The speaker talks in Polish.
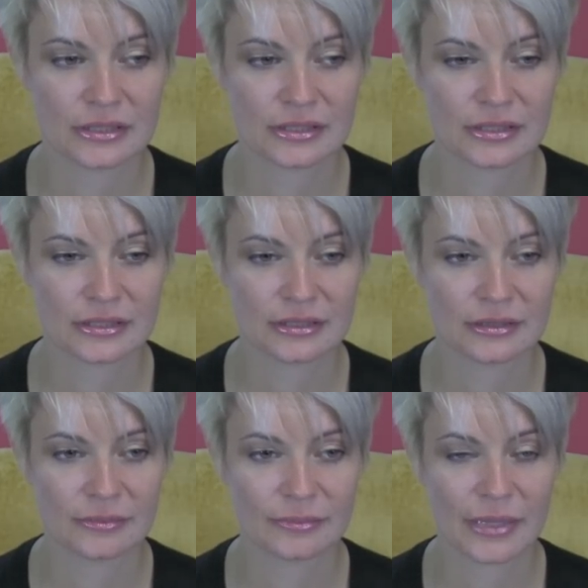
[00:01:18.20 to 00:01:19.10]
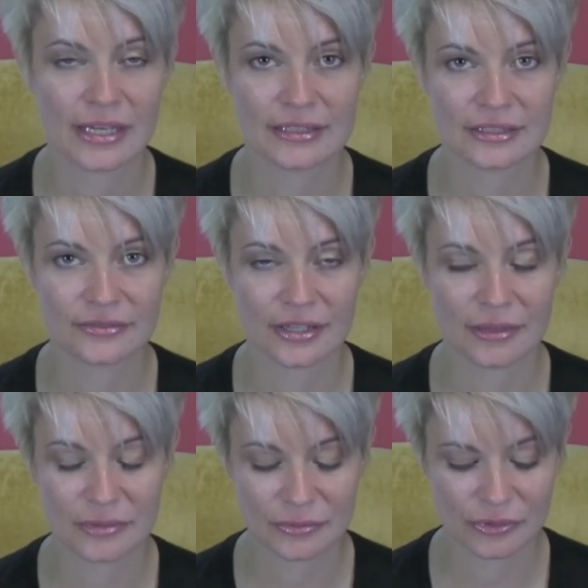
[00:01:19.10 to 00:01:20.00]
z
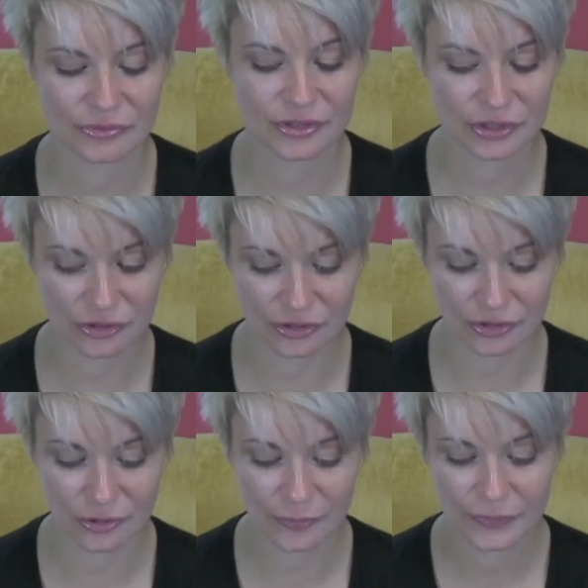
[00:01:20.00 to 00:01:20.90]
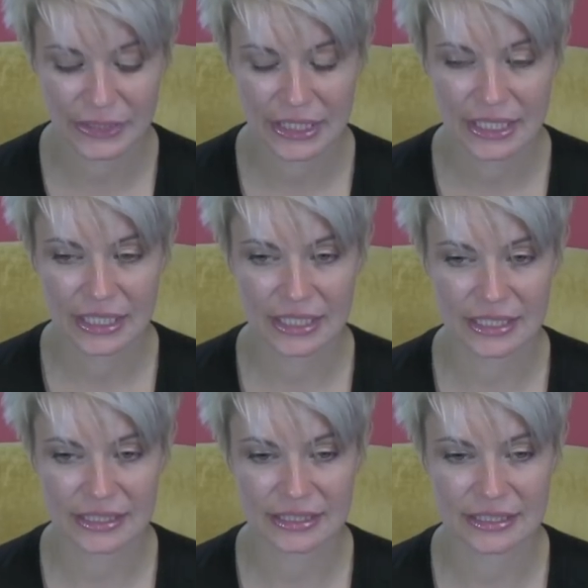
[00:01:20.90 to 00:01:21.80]
maleństwem, z moją Wiktorią,
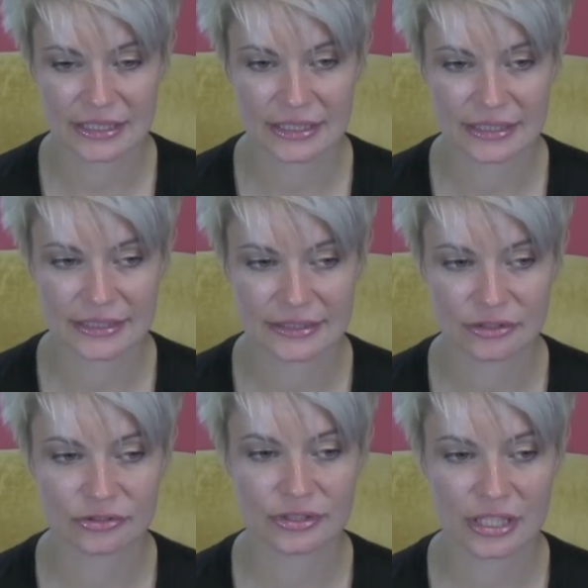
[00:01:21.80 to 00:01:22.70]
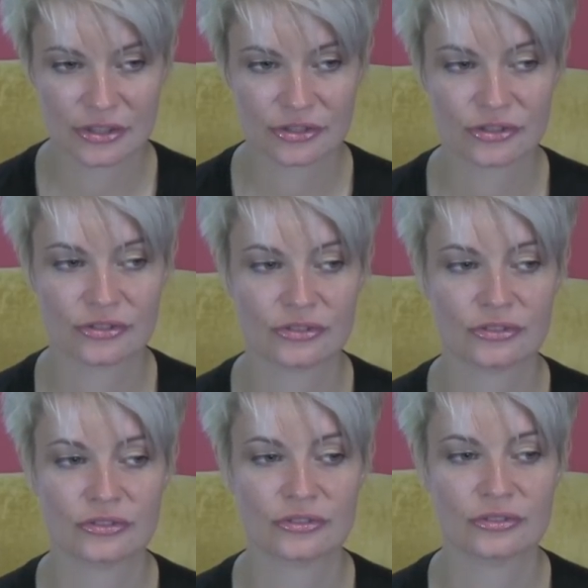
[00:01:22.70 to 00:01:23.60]
e, to też
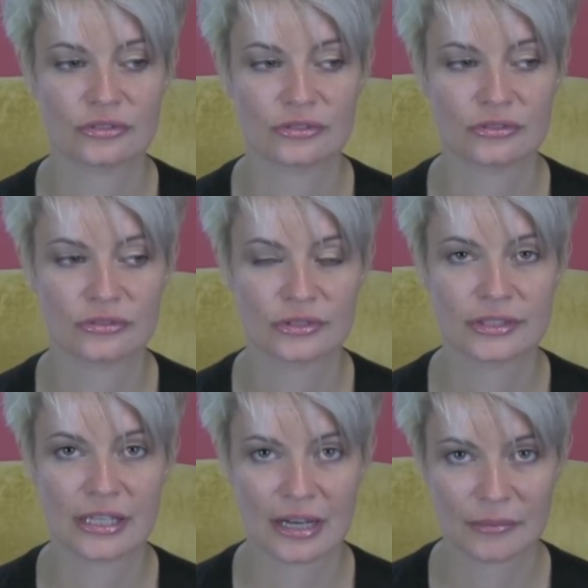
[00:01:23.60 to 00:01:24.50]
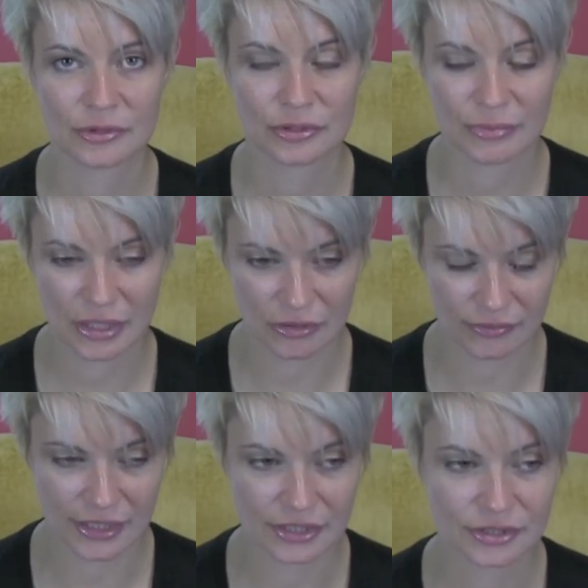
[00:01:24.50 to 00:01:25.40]
starałam się
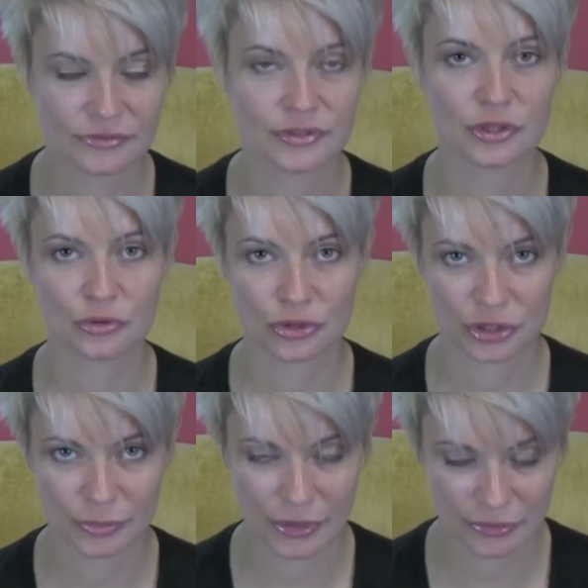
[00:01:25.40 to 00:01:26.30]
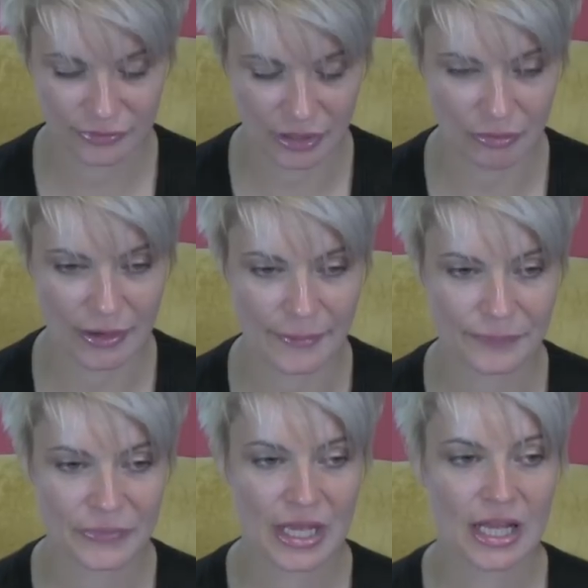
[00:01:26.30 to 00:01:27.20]
malować, w ciąży się
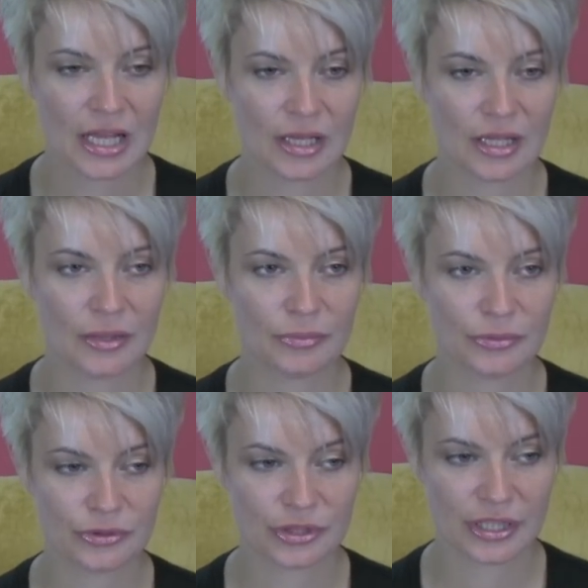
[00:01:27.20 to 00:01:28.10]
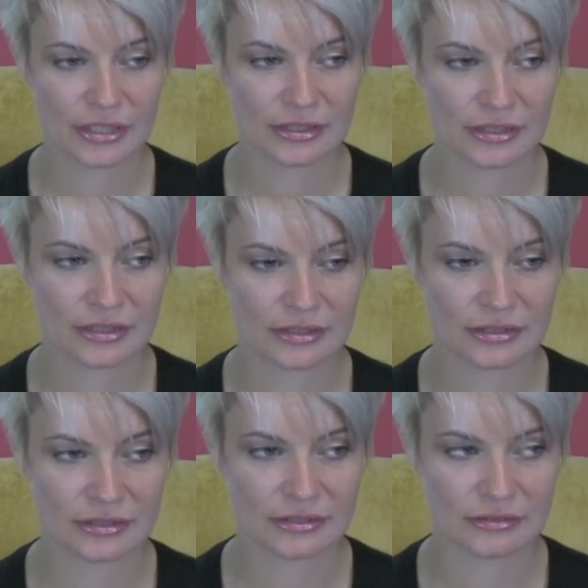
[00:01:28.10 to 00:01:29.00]
malowałam. Później, kiedy
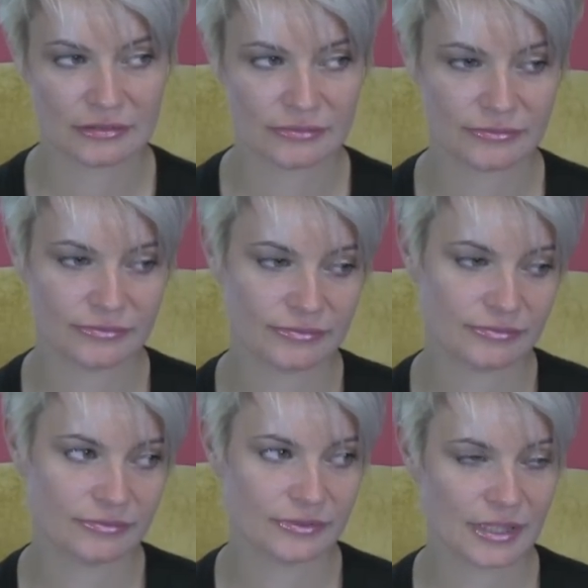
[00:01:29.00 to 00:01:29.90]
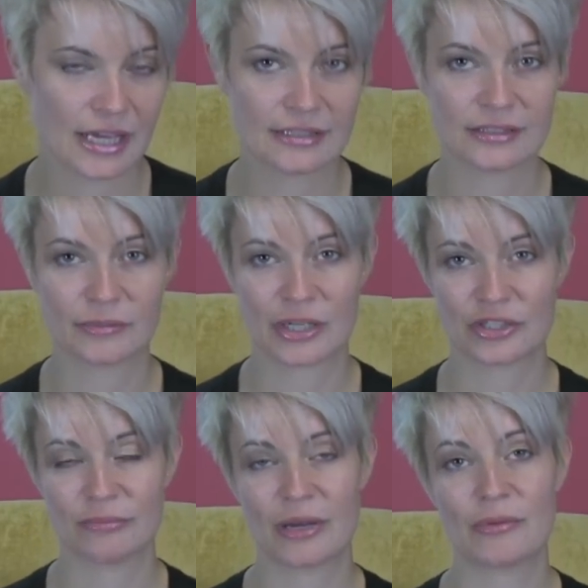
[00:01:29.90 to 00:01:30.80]
ja jestem
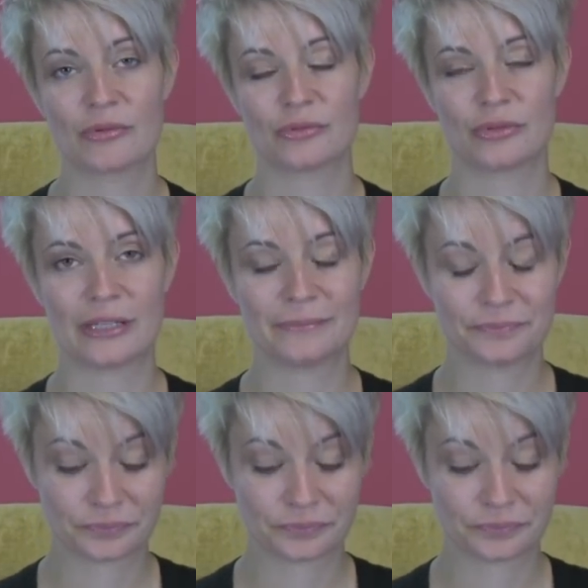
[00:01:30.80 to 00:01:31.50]
raczej mamą, która